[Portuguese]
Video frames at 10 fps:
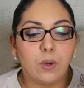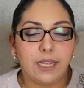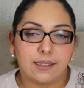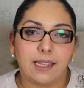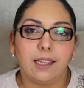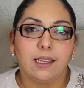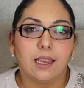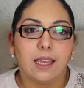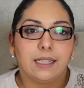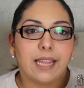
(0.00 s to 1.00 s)
um item
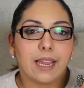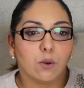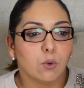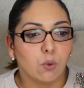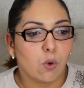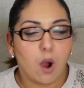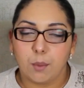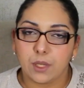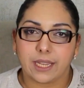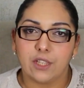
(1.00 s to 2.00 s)
é um
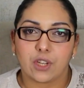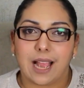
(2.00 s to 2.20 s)
cômodo aqui de